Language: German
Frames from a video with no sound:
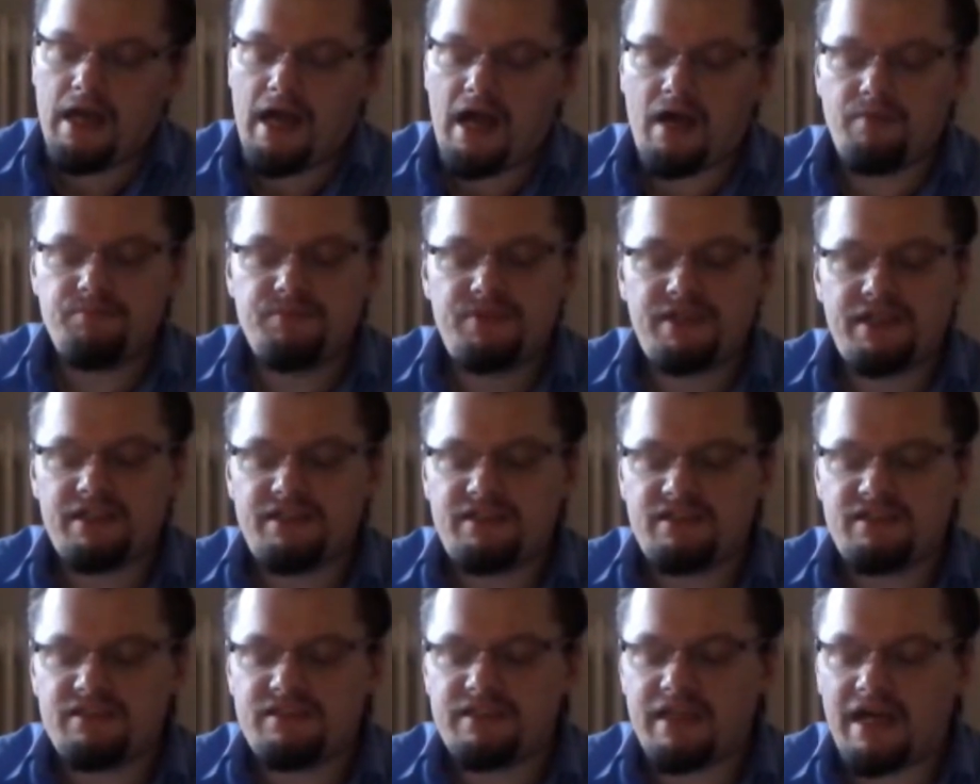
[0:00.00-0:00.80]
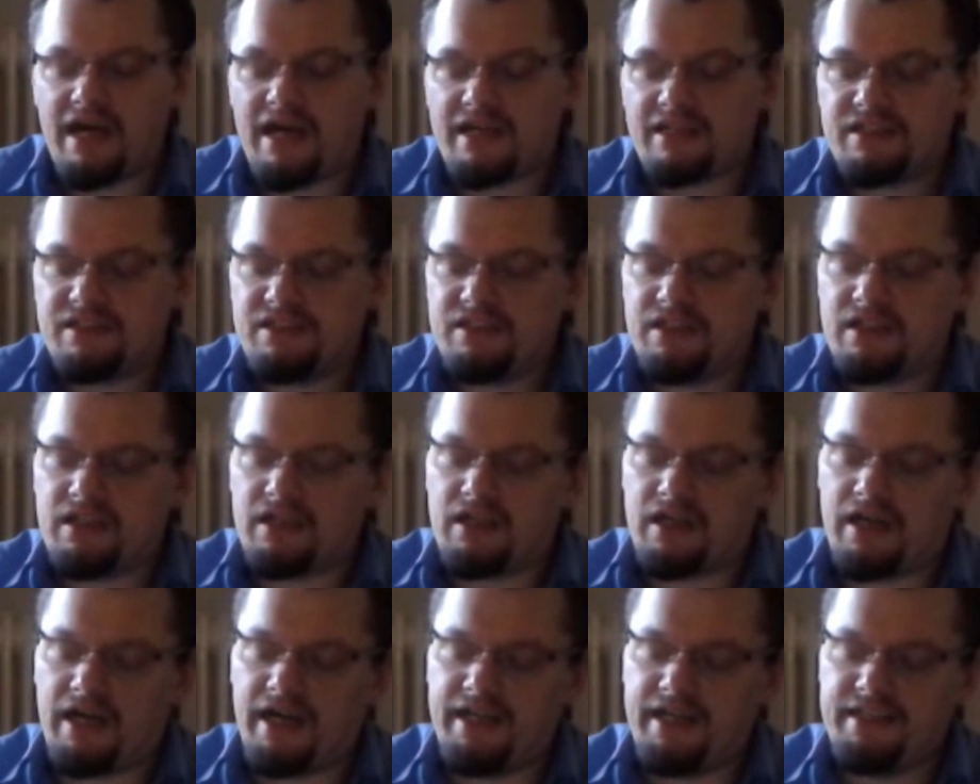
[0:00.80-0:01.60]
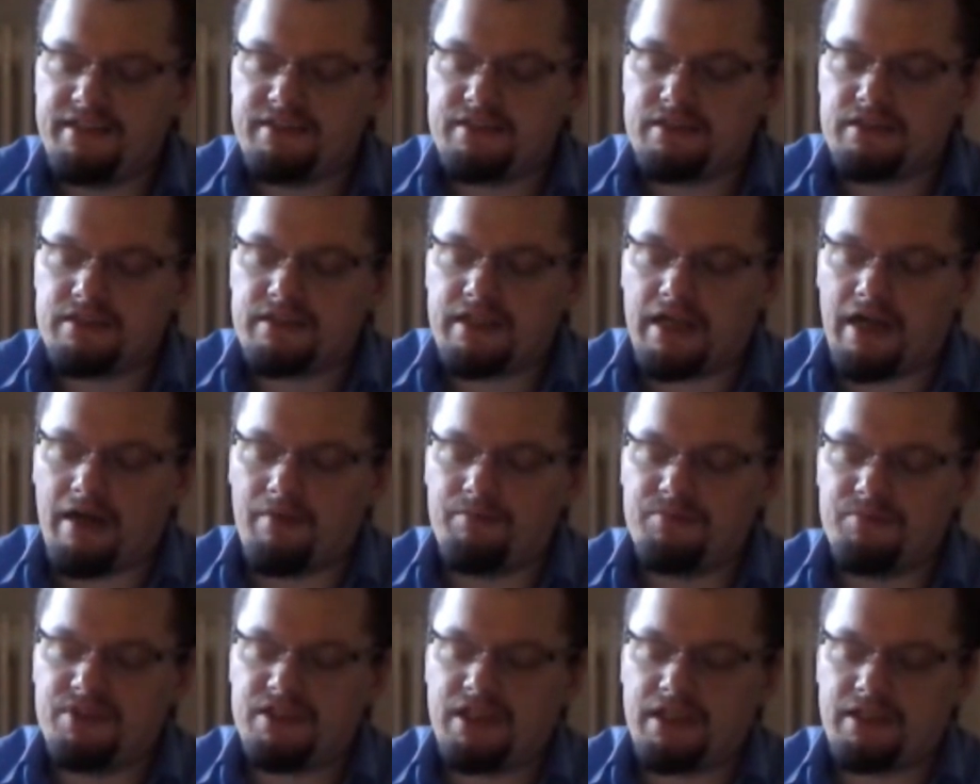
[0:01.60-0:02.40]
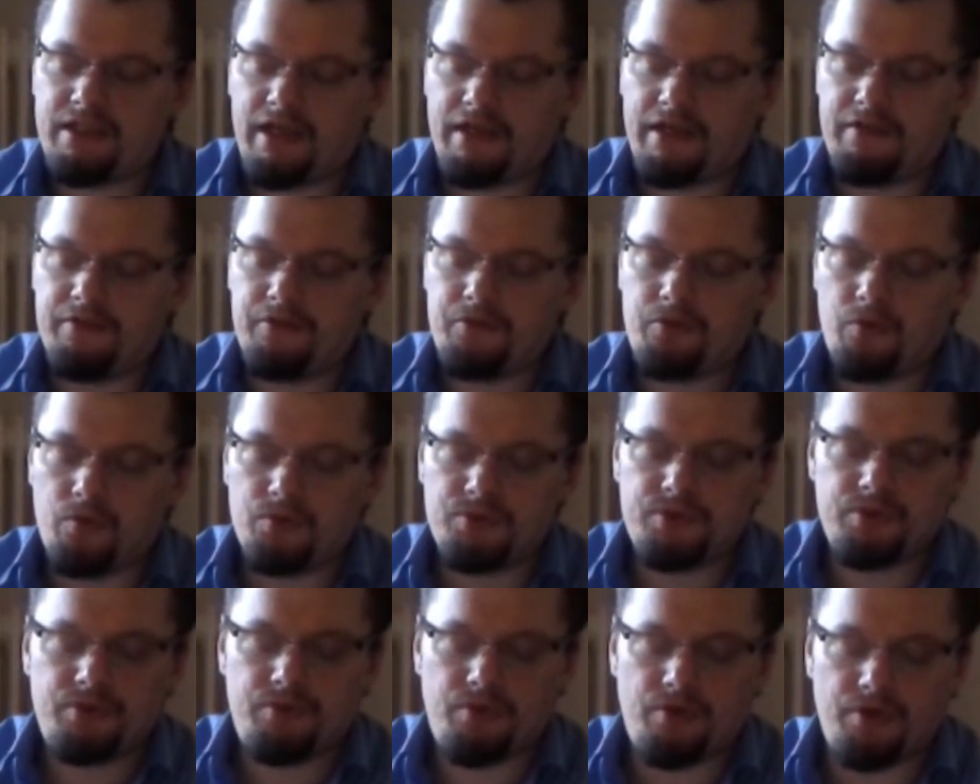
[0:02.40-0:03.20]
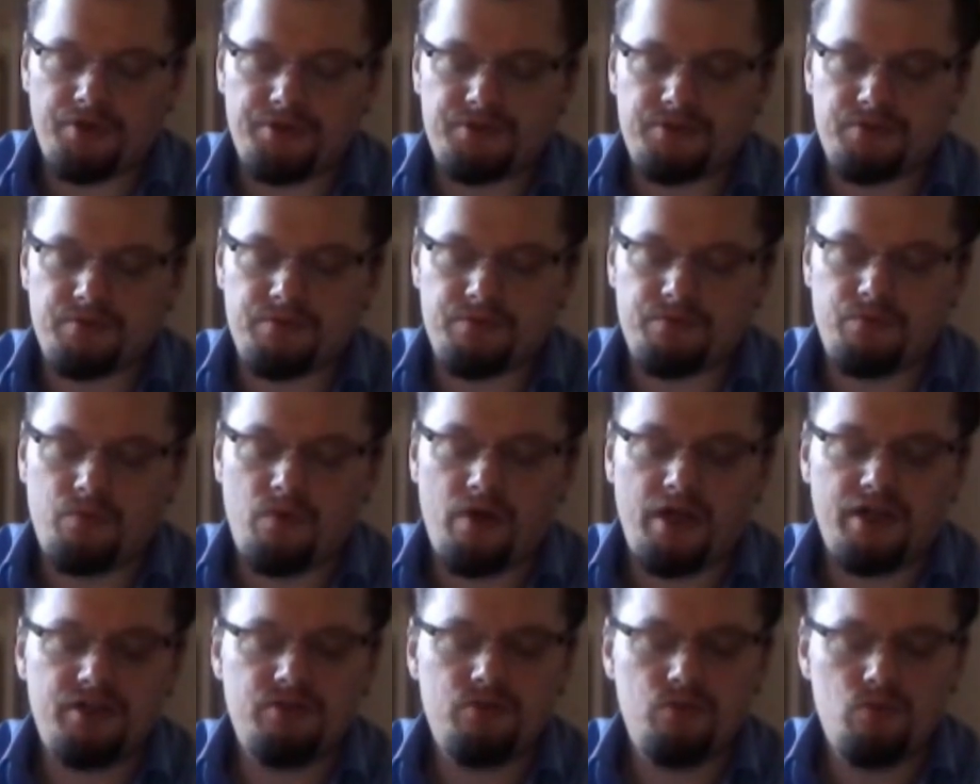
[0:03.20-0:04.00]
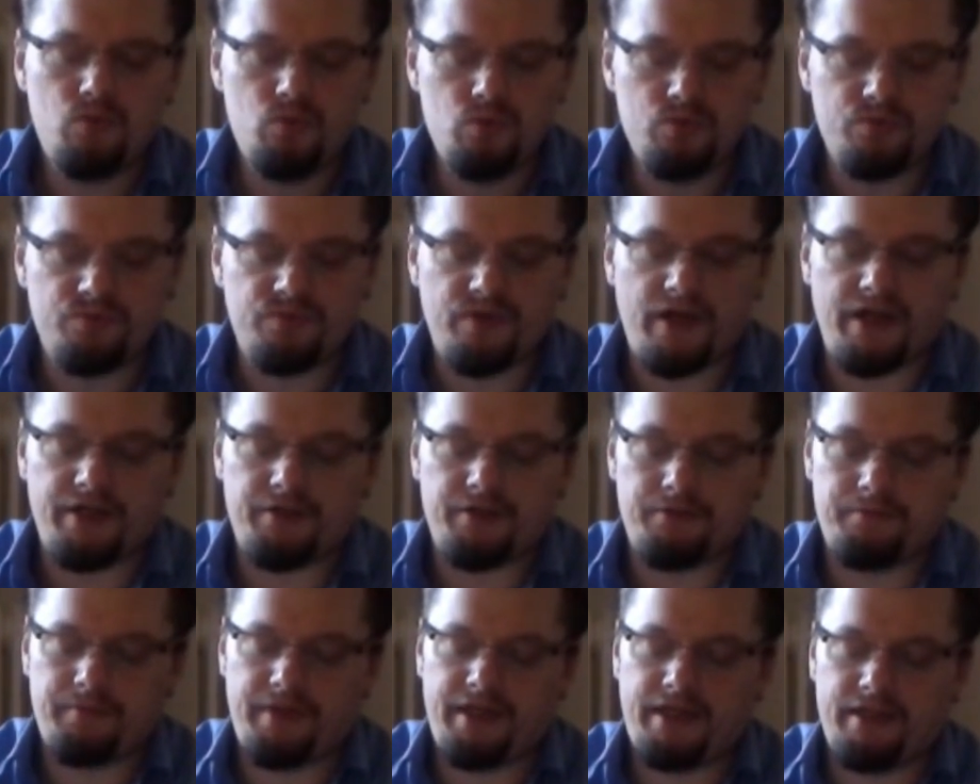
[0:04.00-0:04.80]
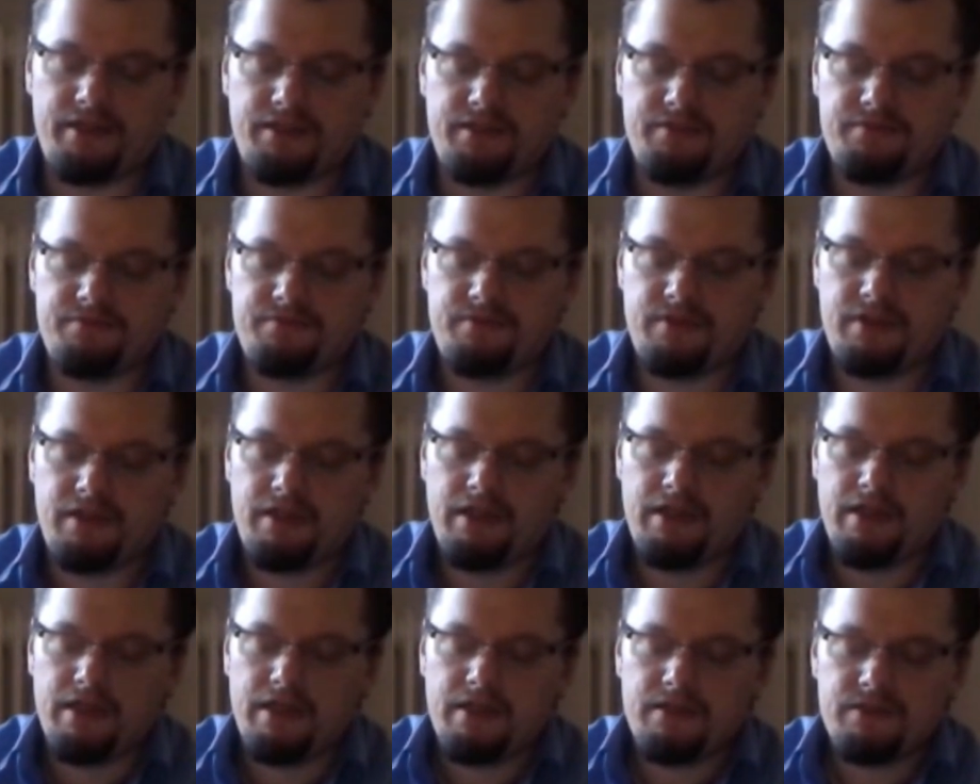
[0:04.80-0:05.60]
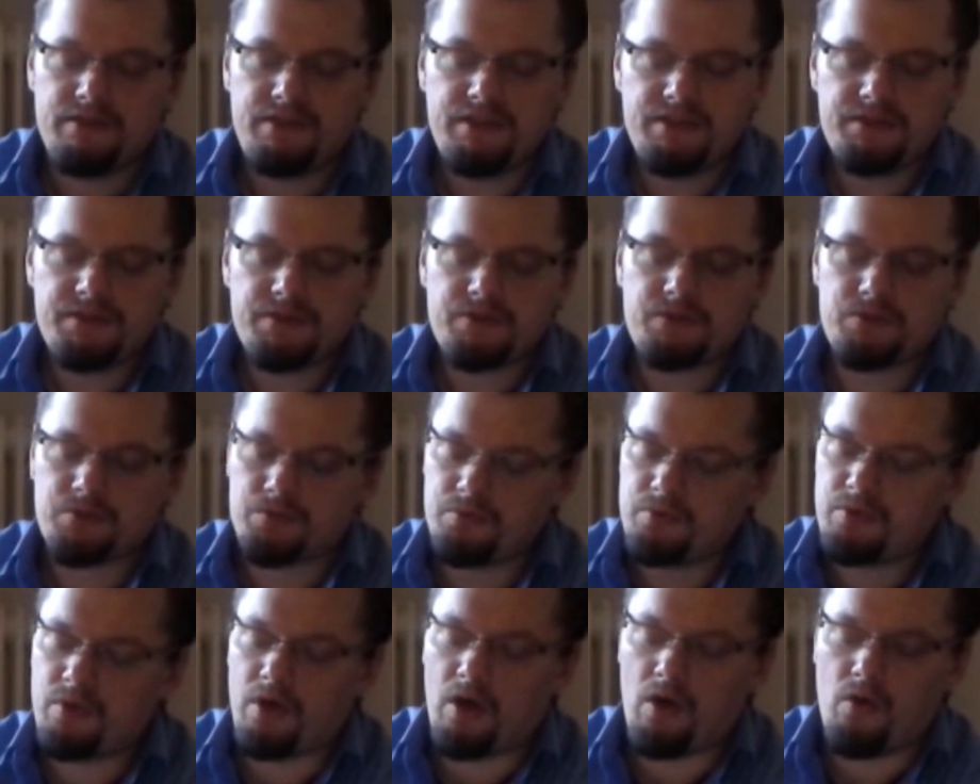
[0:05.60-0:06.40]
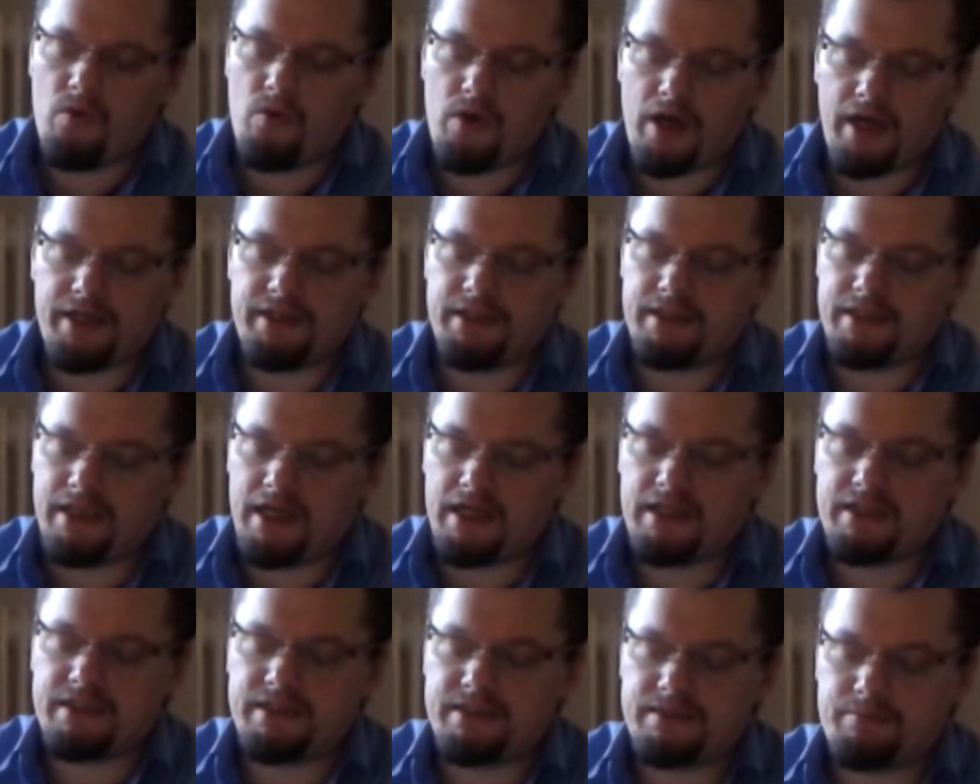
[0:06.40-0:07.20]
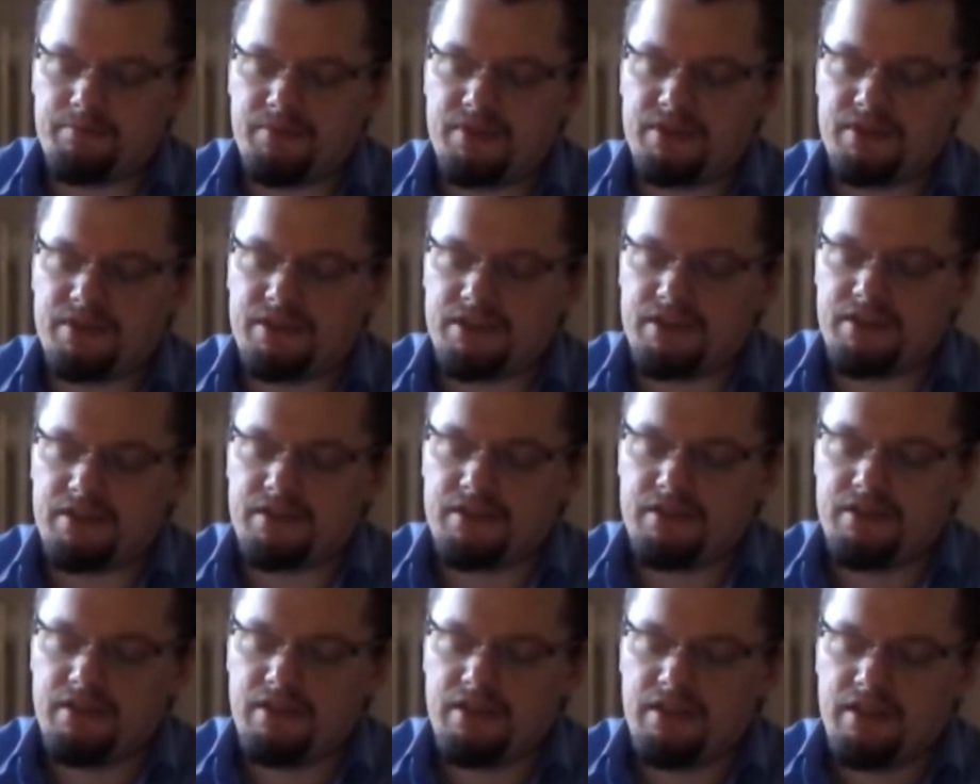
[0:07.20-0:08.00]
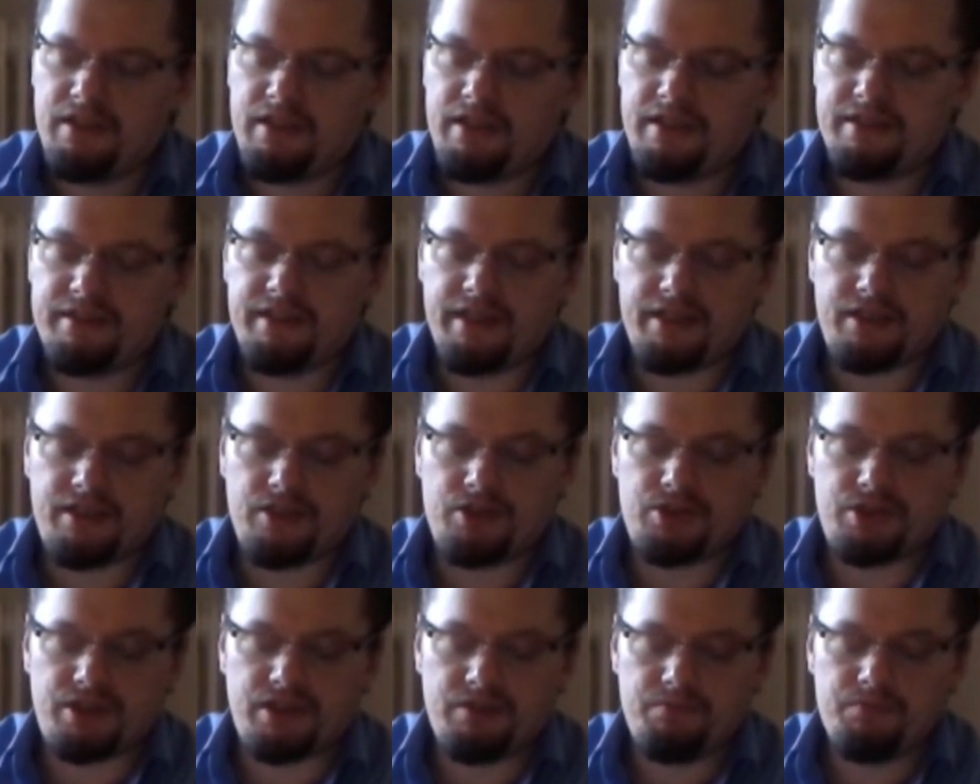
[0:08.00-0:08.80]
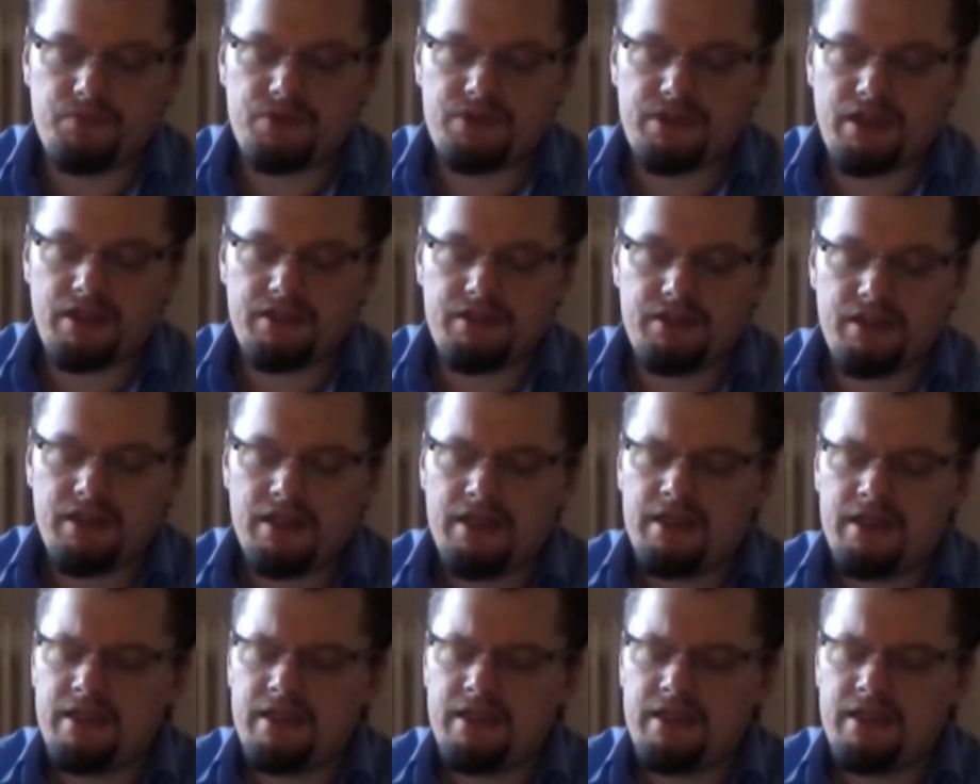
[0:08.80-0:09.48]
Am dritten Tage ihrer Reise kamen sie an eine große Kreuzung, wo ein Huhn frei umherlief. Dieses trug auch eine Nachricht mit sich, in der geschrieben stand,